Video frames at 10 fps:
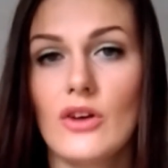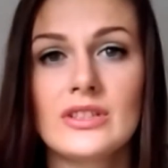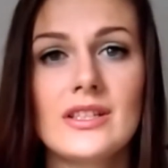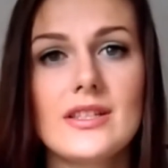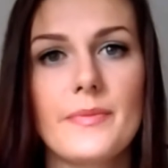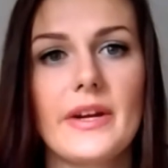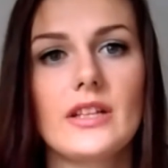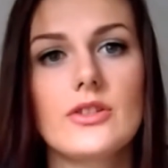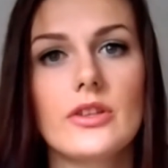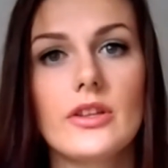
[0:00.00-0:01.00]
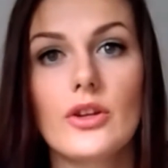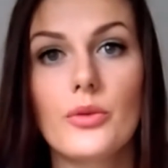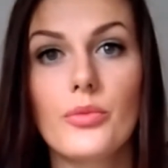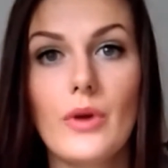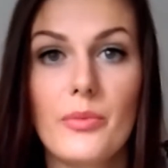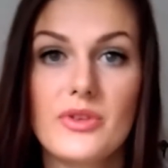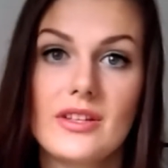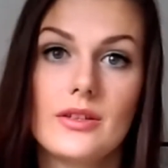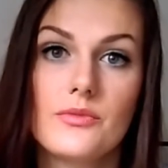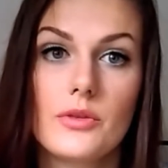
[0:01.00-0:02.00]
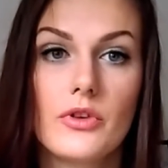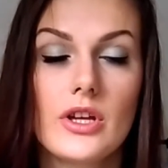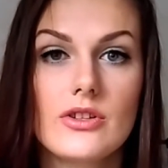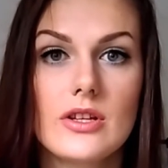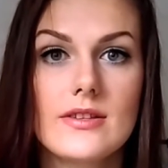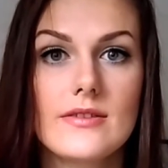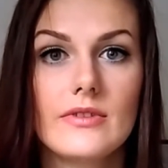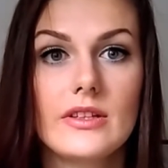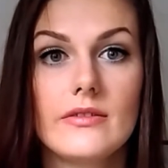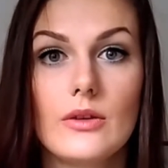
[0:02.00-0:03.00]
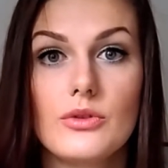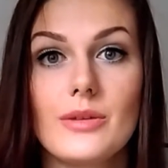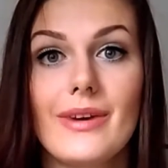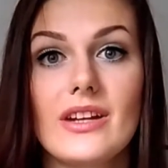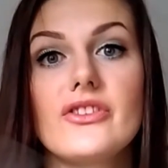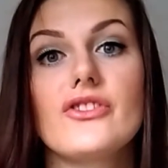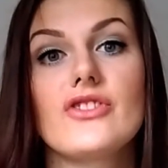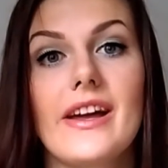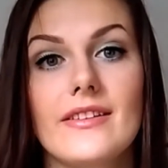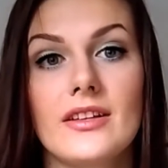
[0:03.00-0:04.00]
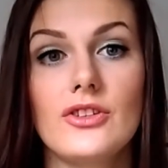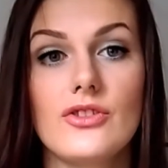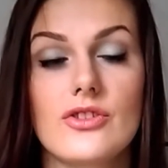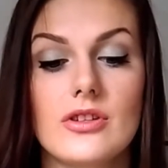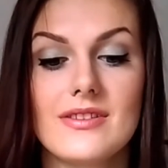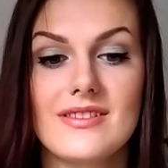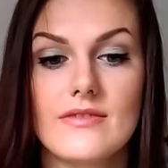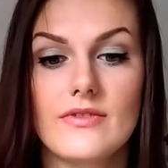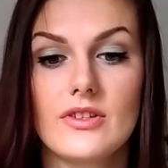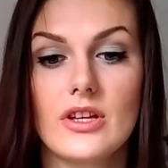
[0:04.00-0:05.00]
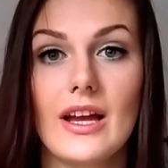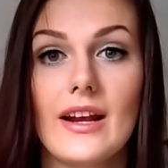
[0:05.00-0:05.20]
ona nic praktycznie nie robiła, poza tym, że moje rzęsy wydawały się bardziej czarne niż zazwyczaj,